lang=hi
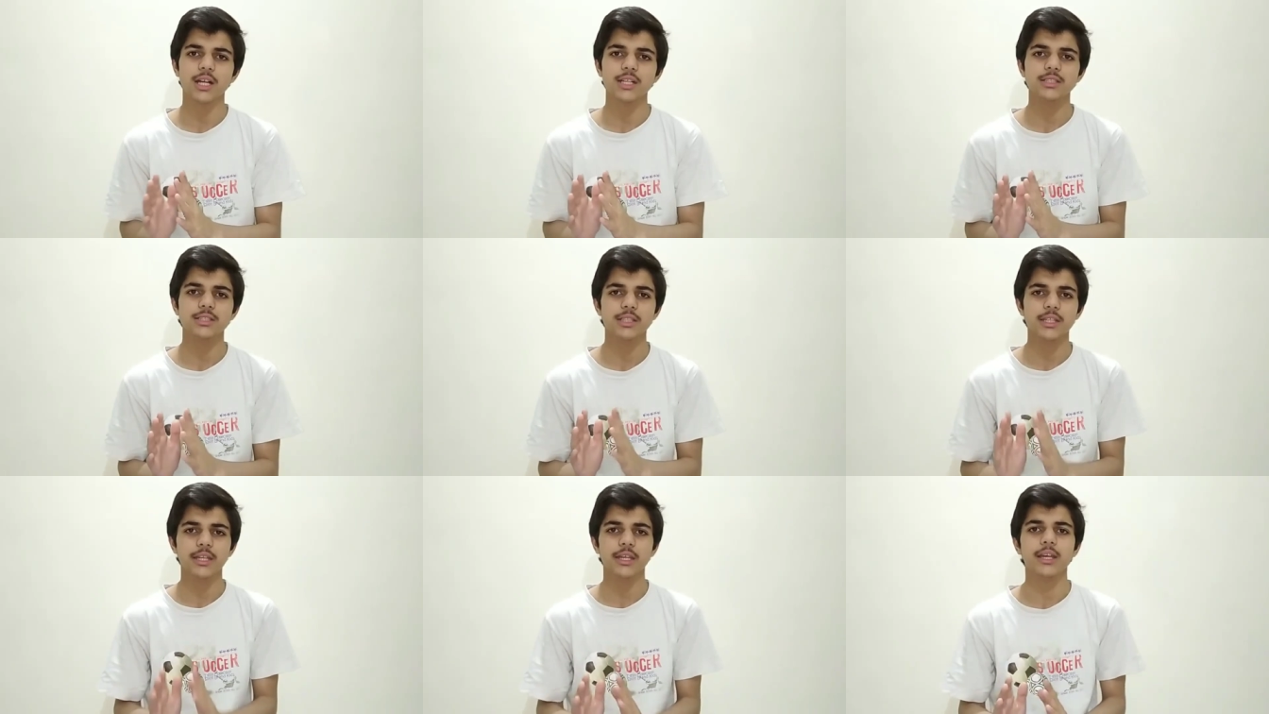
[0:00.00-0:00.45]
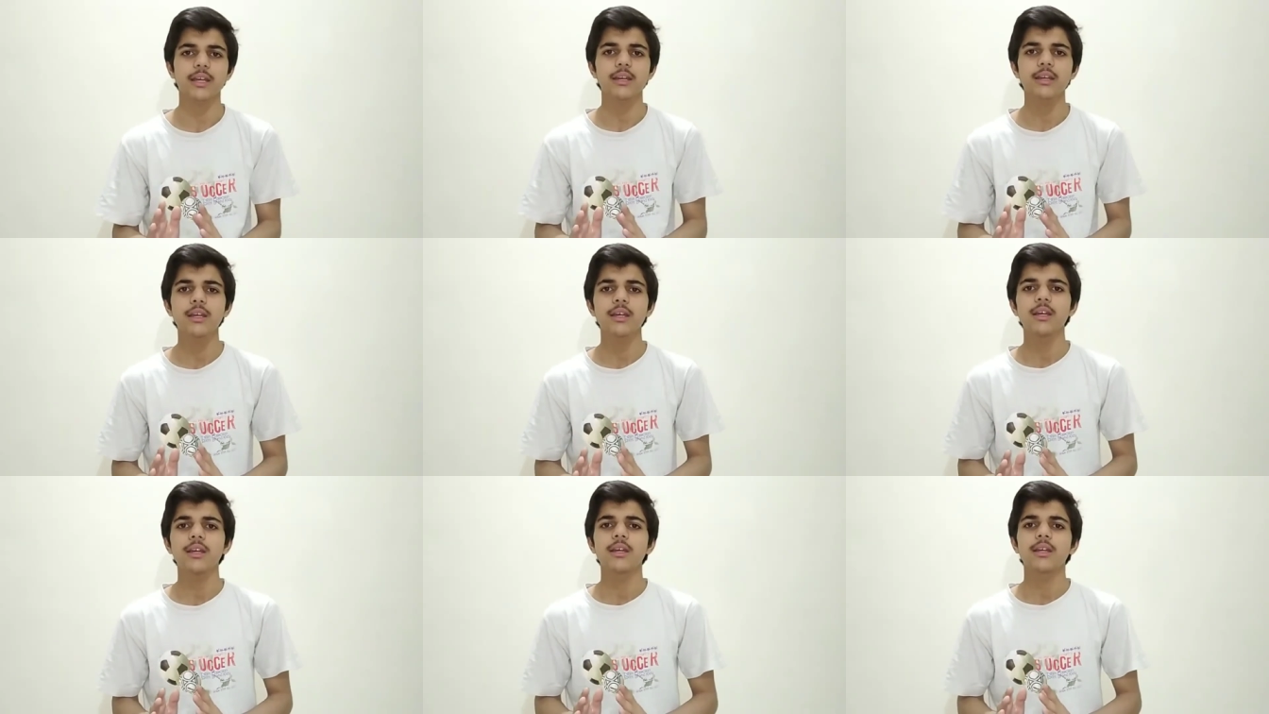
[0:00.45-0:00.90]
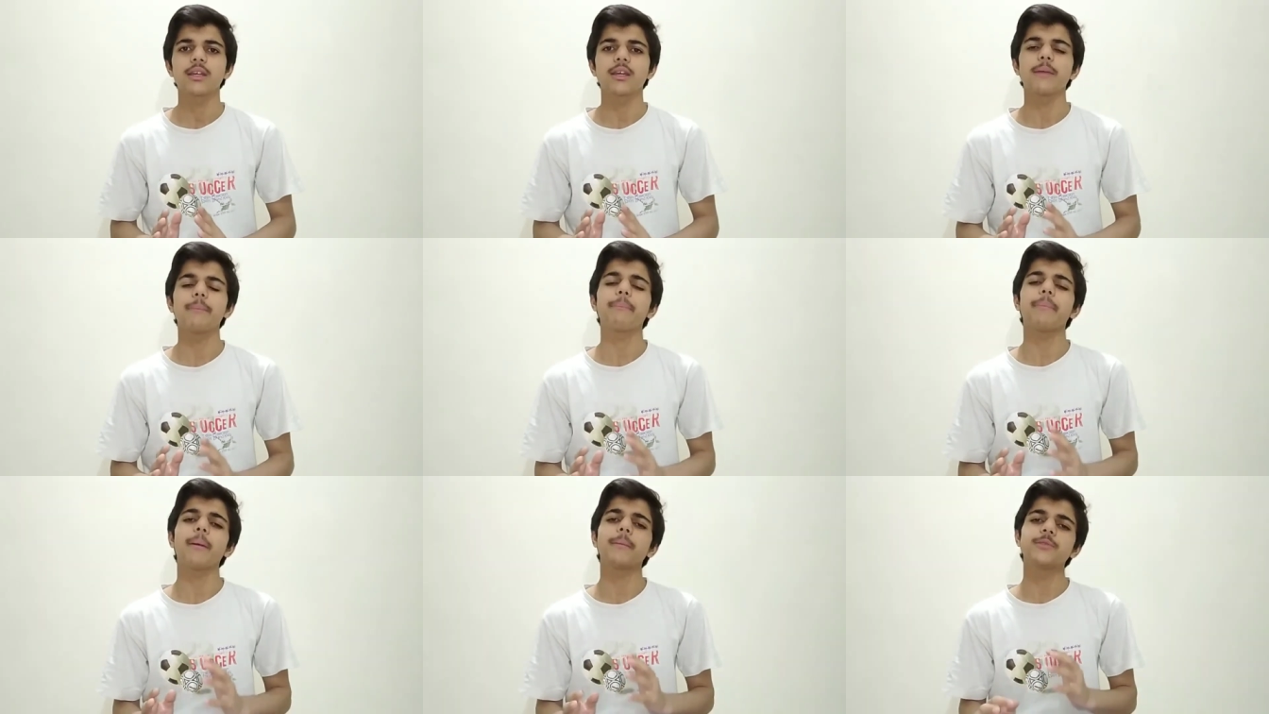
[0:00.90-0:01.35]
चांस ये है
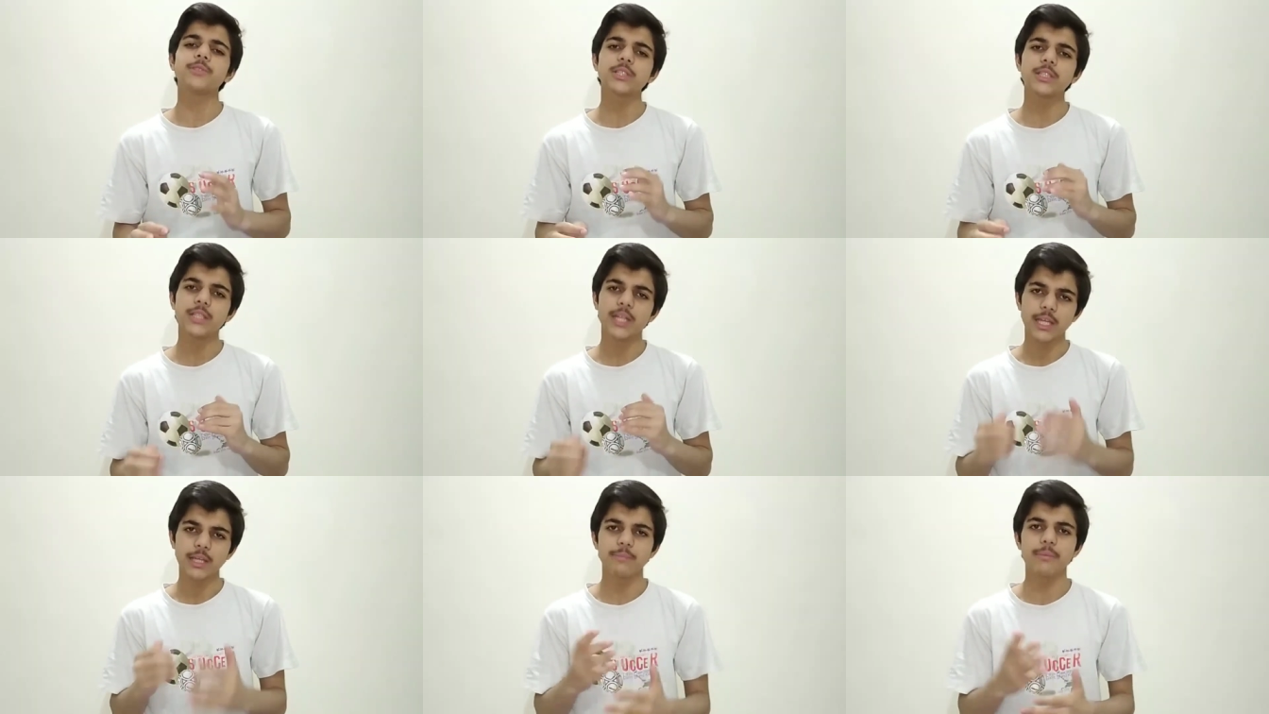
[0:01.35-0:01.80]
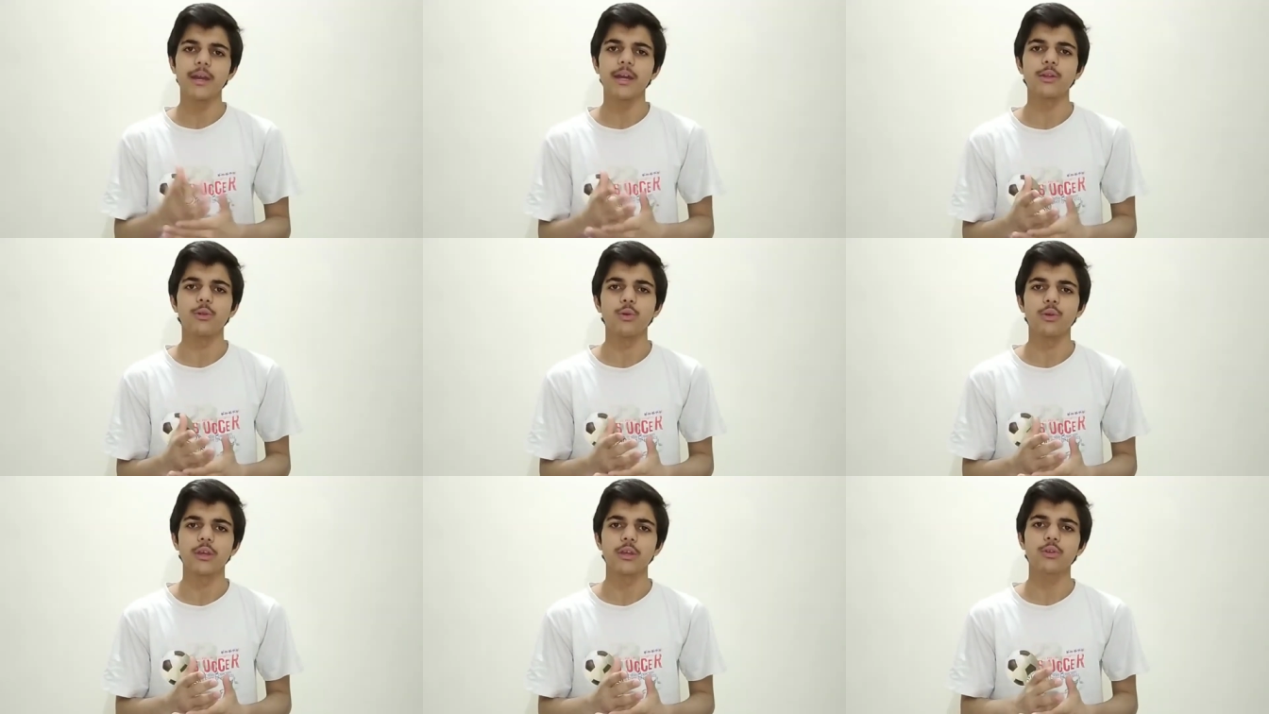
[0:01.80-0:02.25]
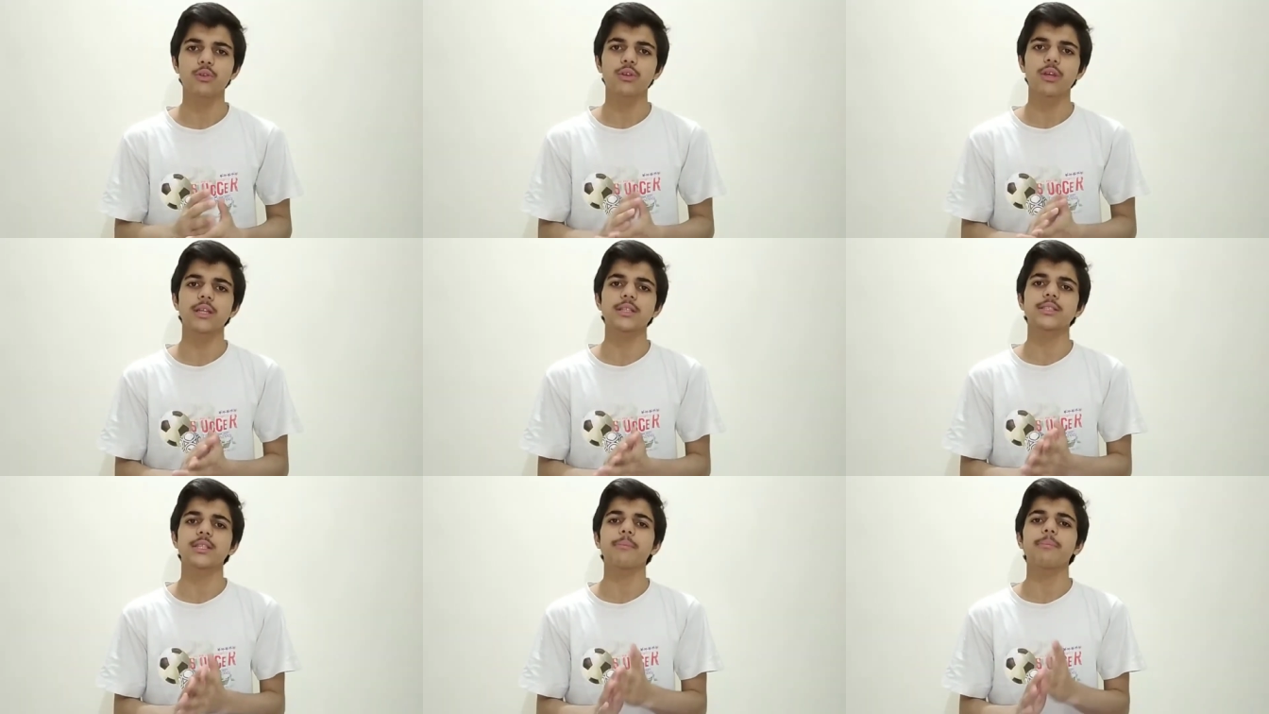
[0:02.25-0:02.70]
कि पबजी नहीं बैन होगी
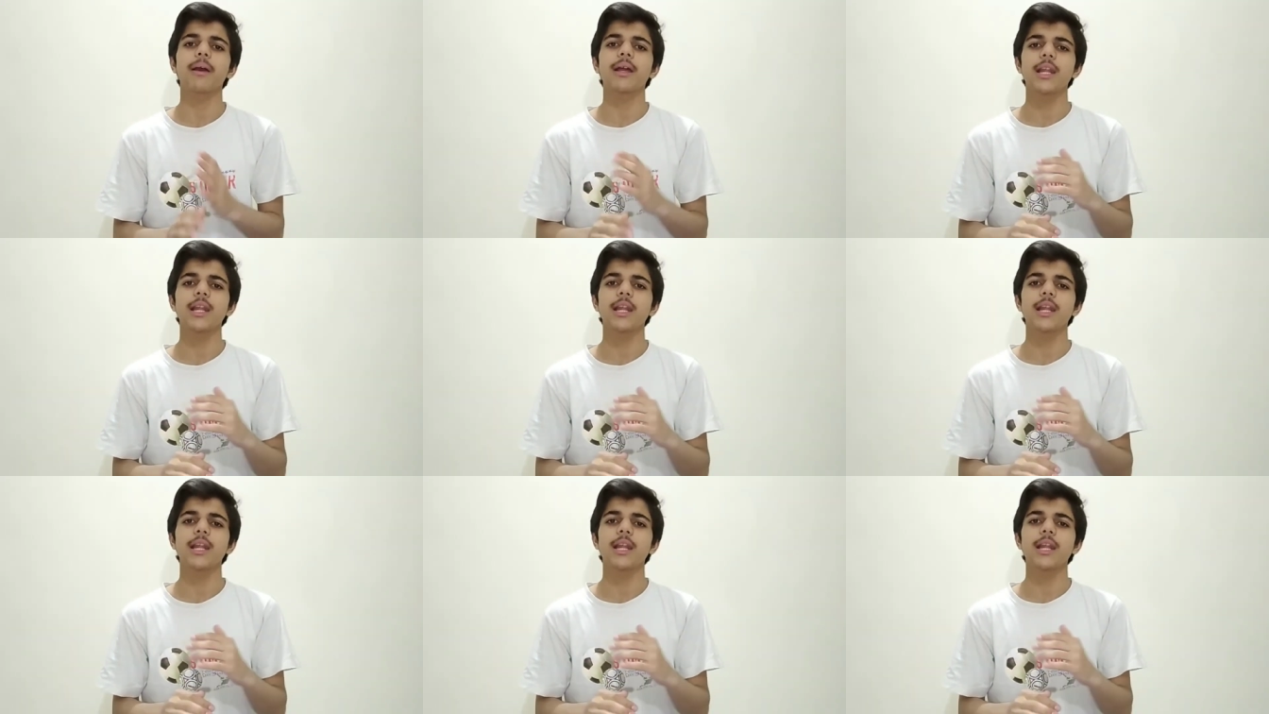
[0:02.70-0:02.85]
क्योंकि इससे